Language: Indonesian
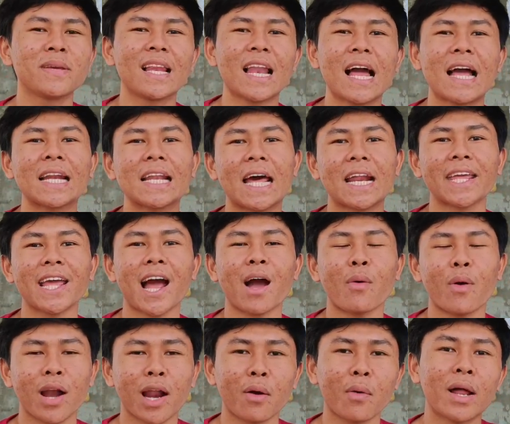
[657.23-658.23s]
bilang dari
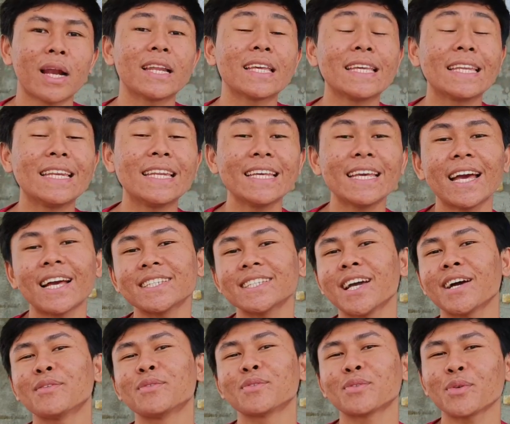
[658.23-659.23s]
awal-awal ini
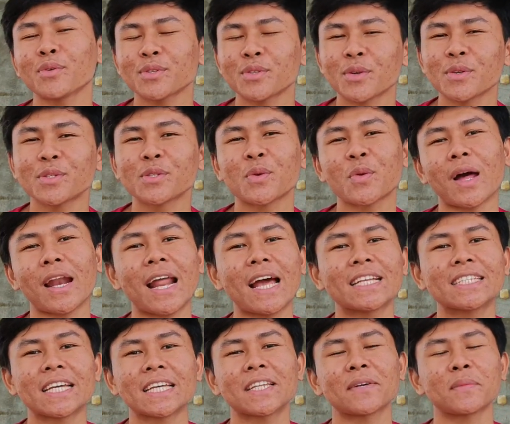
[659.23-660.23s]
hanya untuk seru-seruan
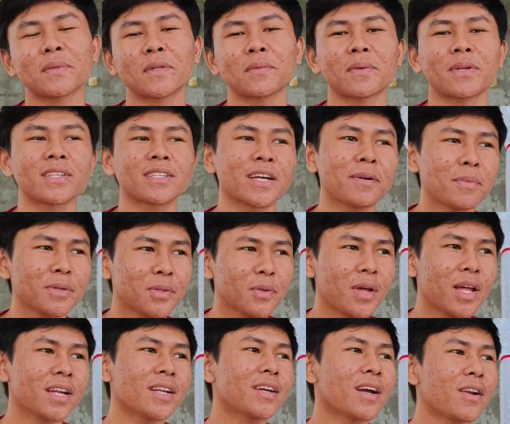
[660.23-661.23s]
aja teman-teman.
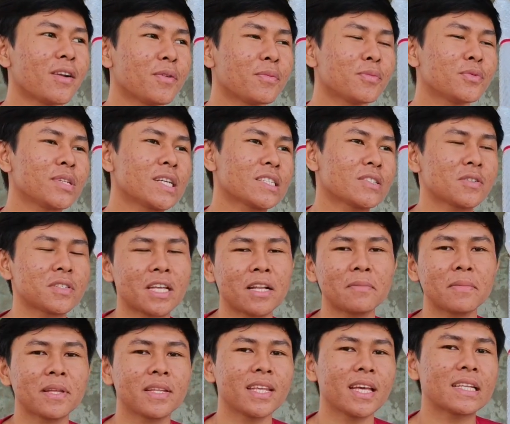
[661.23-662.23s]
Kebetulan kalau punya
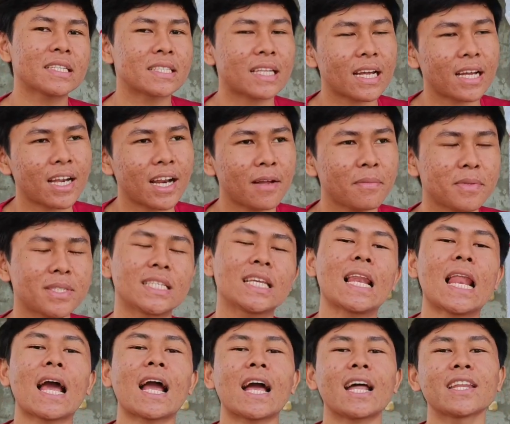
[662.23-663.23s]
sosial media Instagram
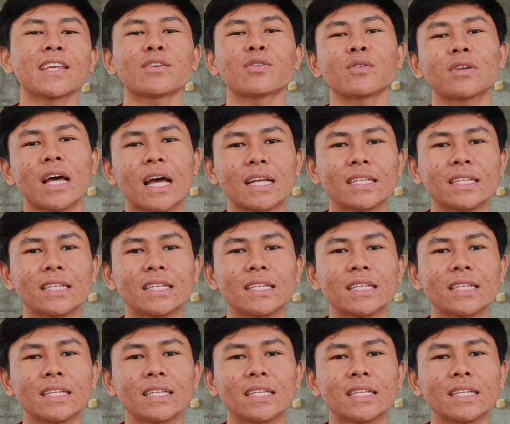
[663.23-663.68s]
silahkan ikut